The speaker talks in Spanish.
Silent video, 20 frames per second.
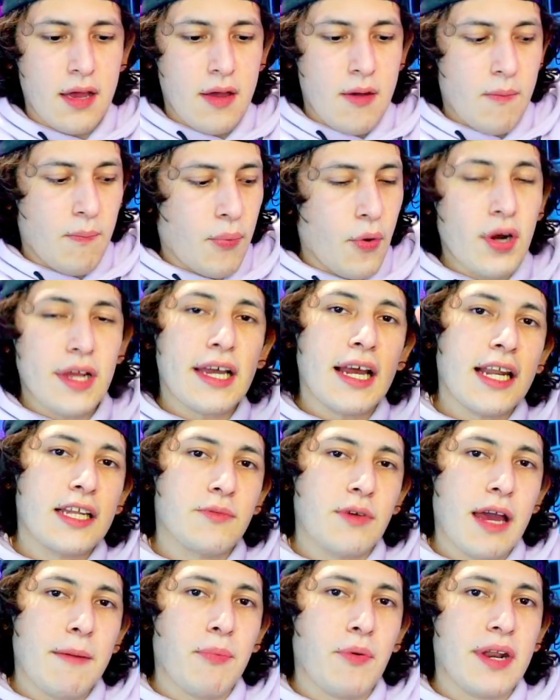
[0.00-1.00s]
Porque les
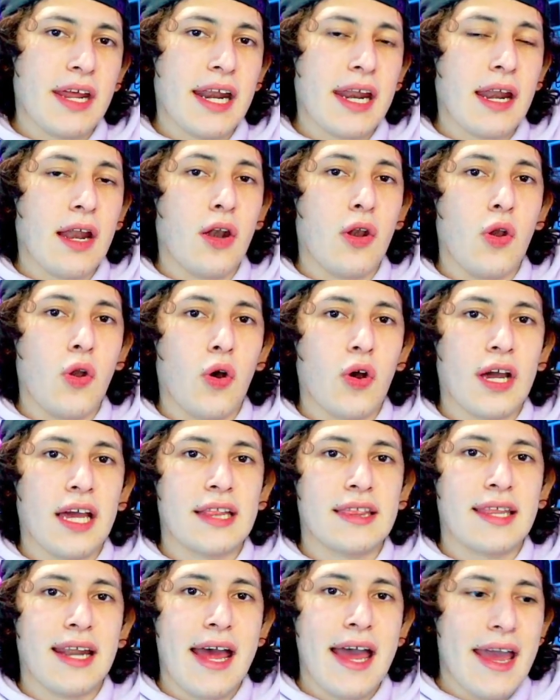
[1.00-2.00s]
voy a poner lo que
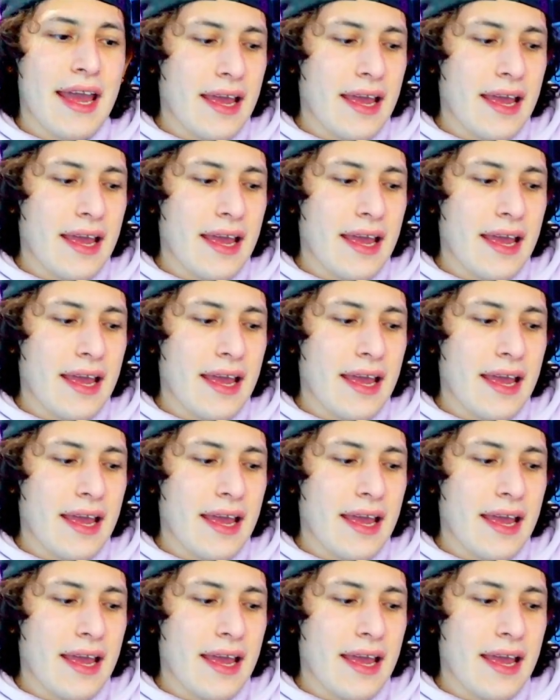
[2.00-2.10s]
trae